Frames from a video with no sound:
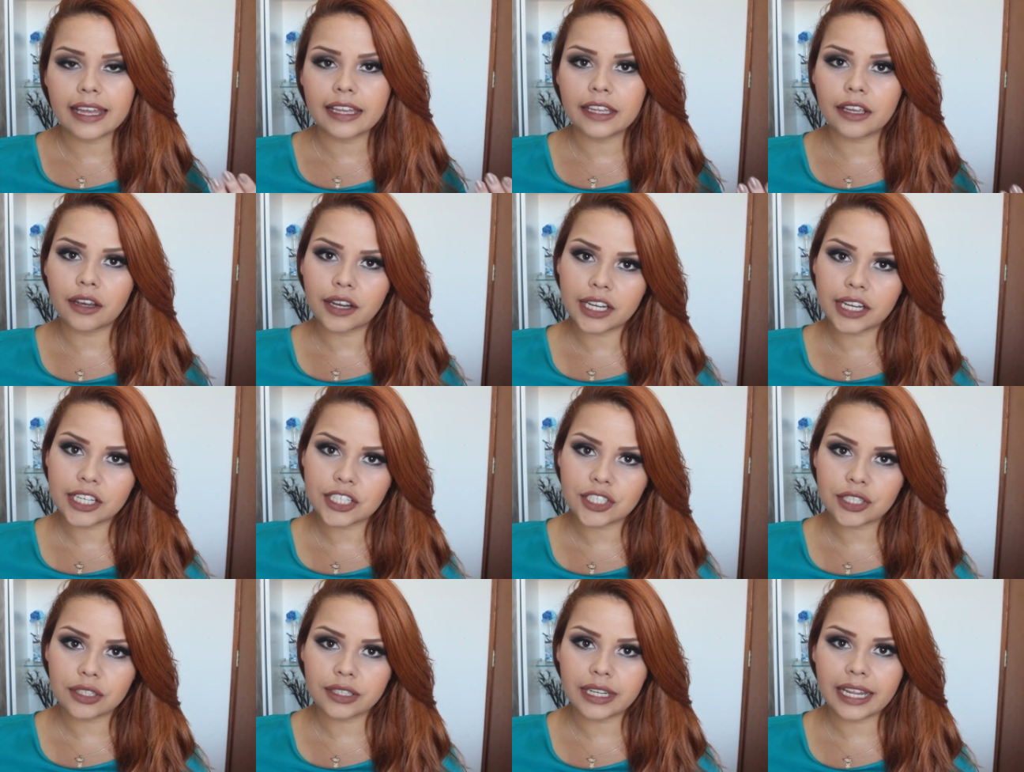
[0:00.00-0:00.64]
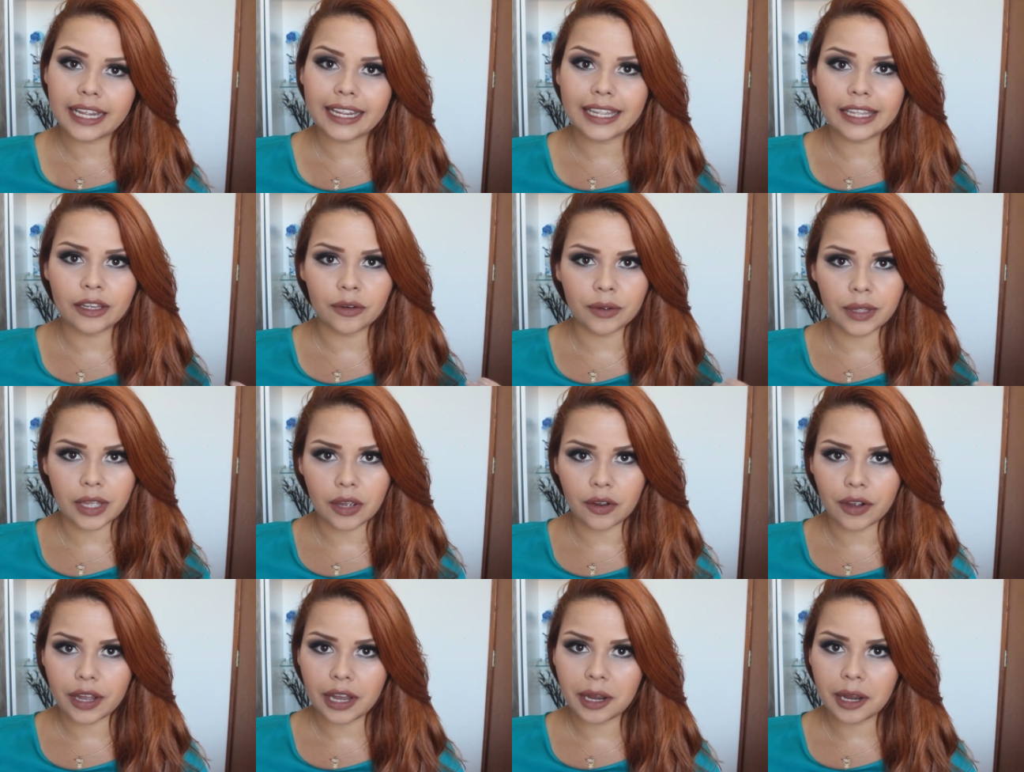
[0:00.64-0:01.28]
E eu questionei que o
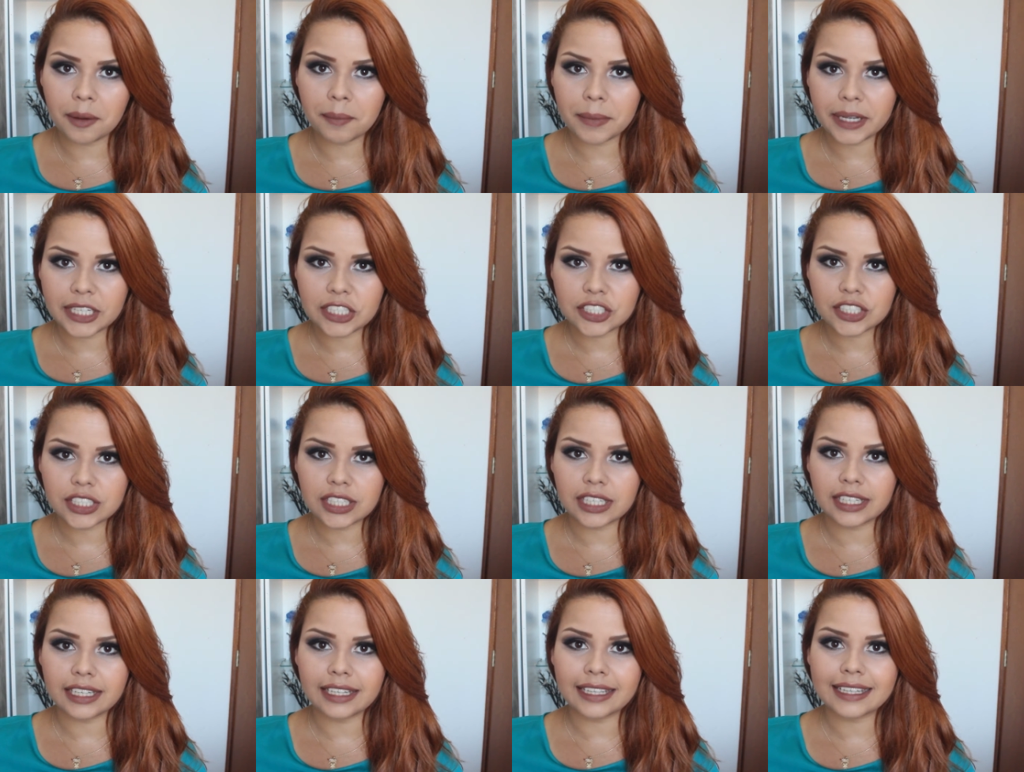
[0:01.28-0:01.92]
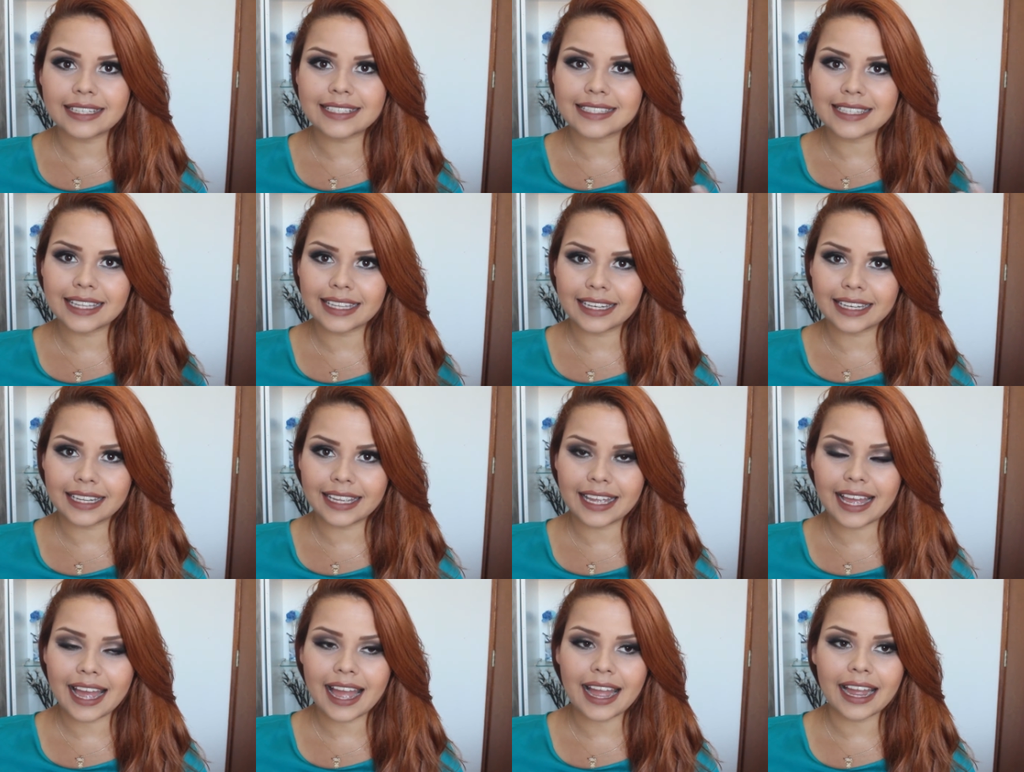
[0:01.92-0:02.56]
que eu realmente queria
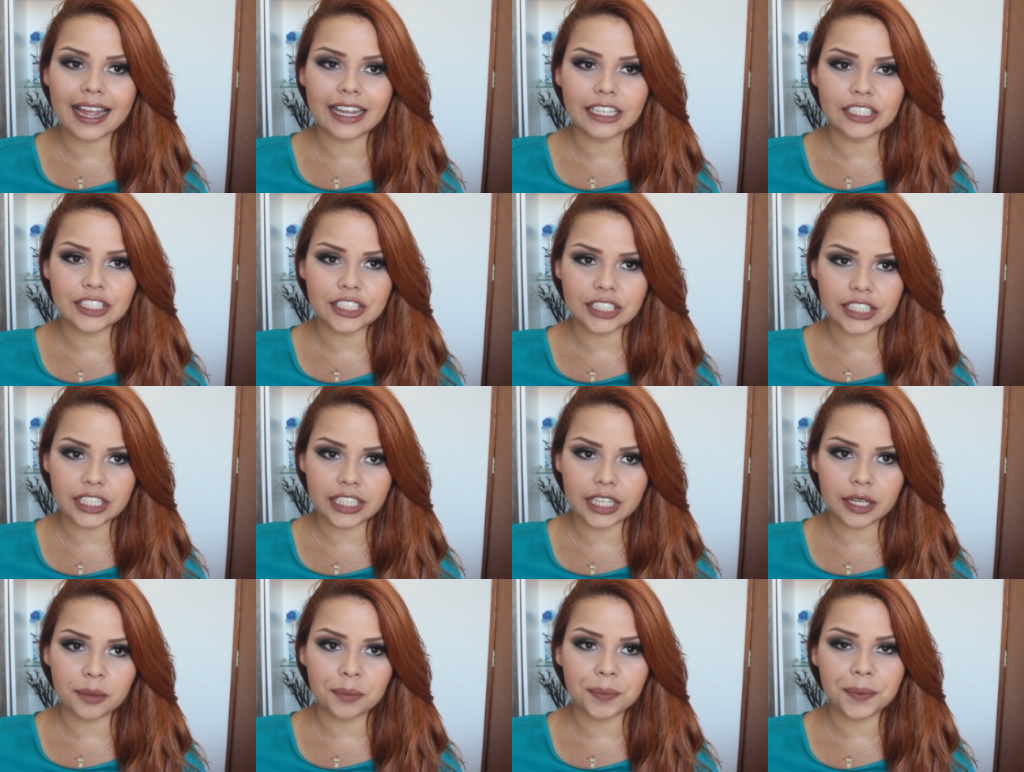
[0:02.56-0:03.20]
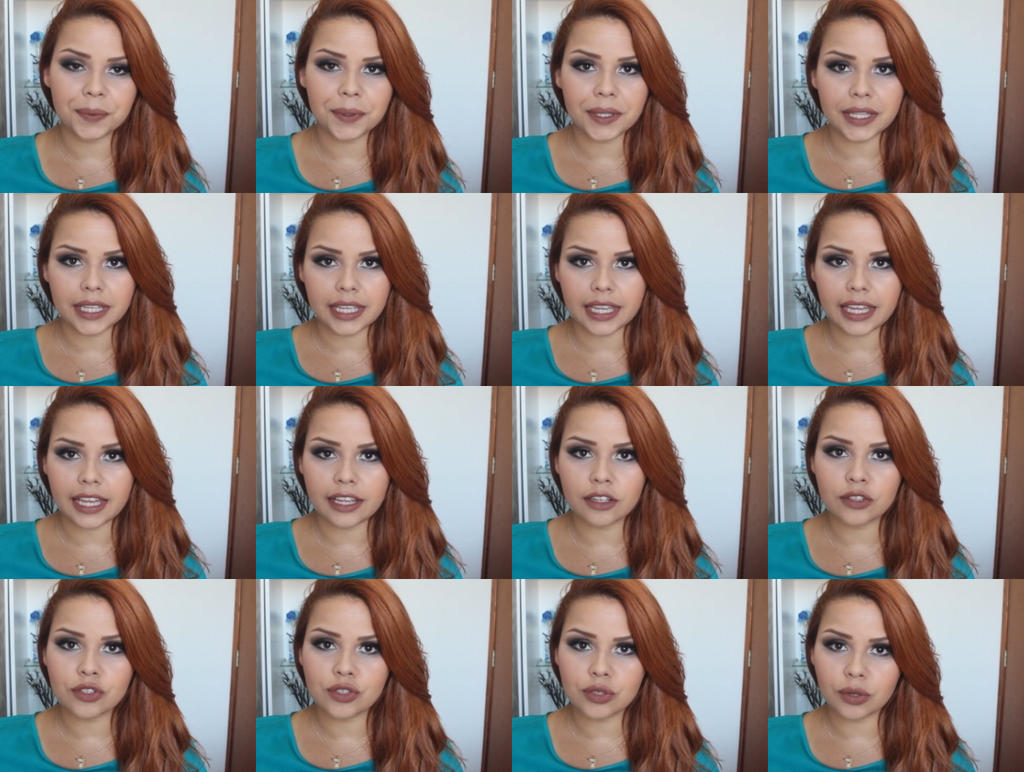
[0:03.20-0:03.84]
seria a caixinha, porque
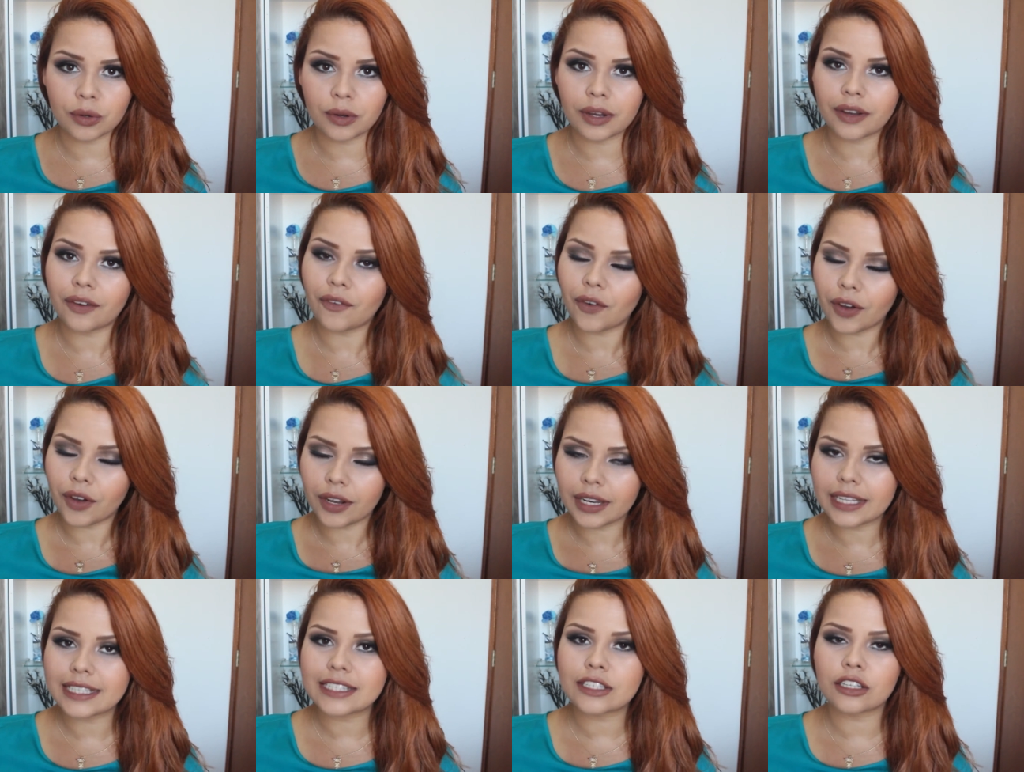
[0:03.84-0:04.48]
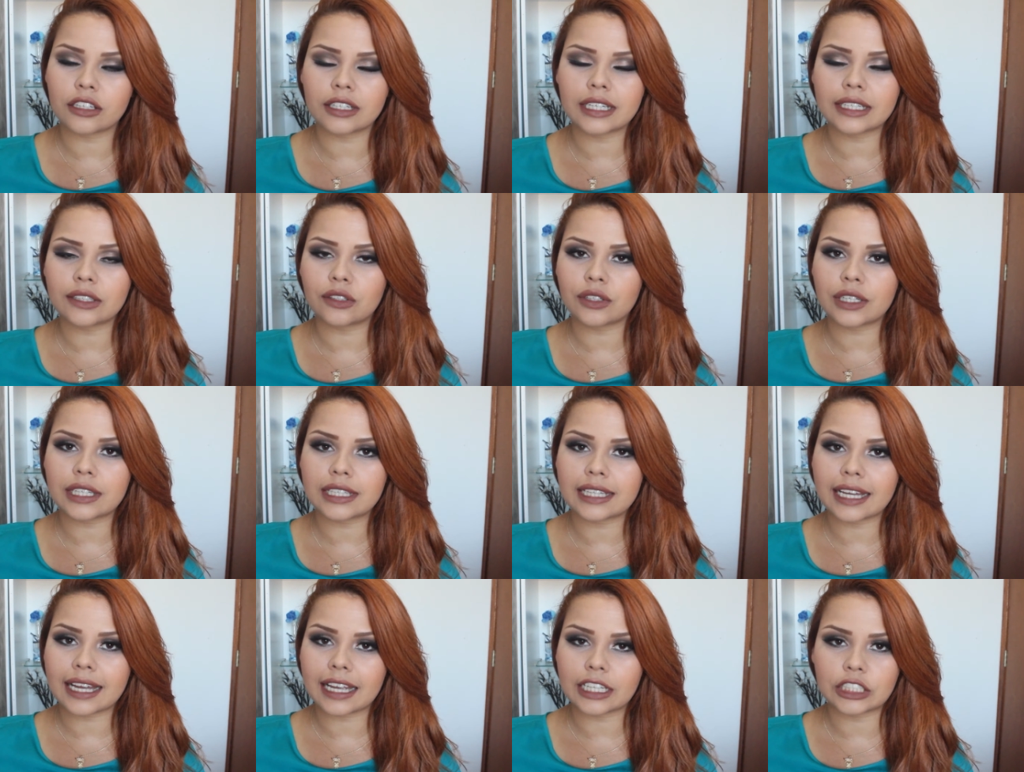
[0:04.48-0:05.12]
eu sou
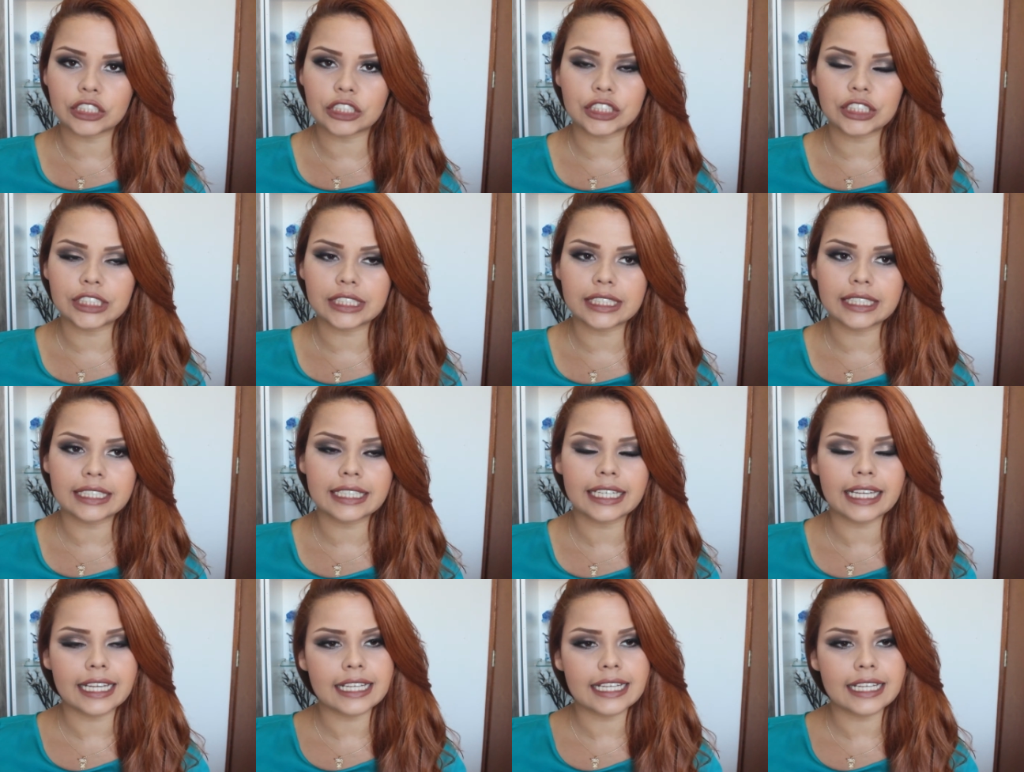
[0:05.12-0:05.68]
colecionadora da caixinha,